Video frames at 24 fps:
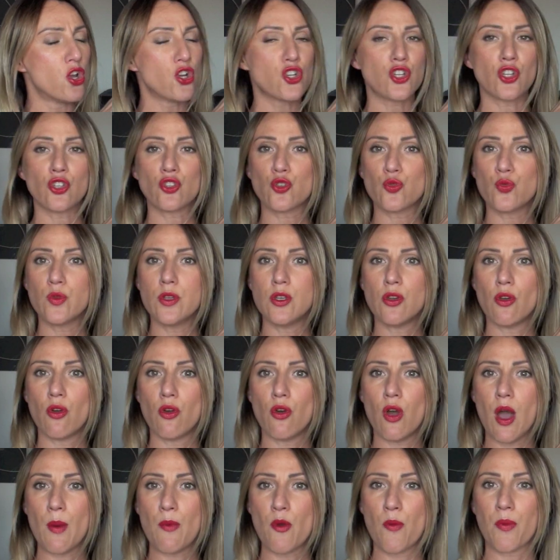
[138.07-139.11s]
J'en suis
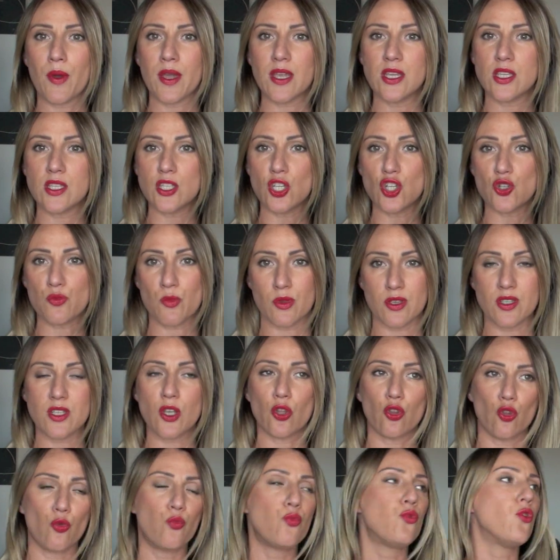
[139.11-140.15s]
euh, à peu près ici, je m'en
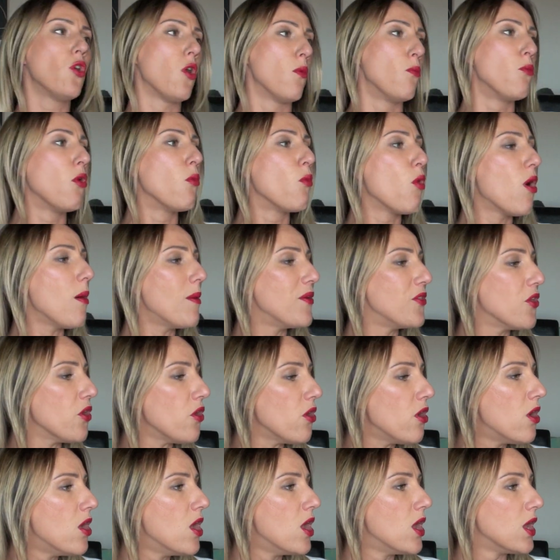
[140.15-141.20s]
sers depuis un bon mois
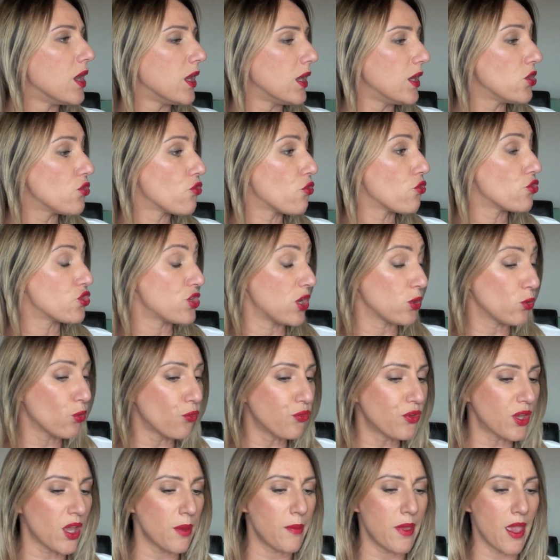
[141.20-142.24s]
maintenant et euh, je la
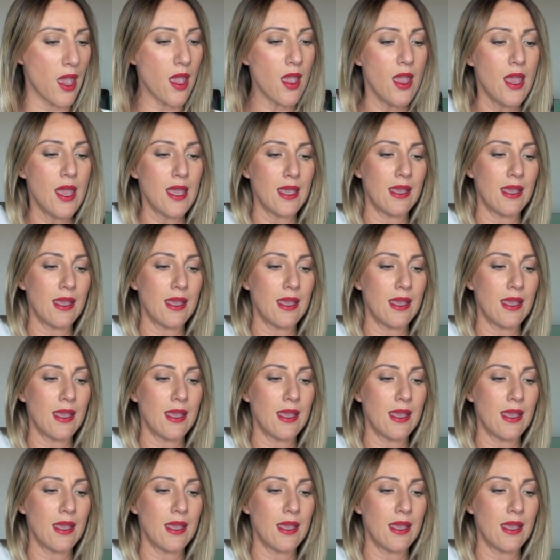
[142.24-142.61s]
trouve très bien.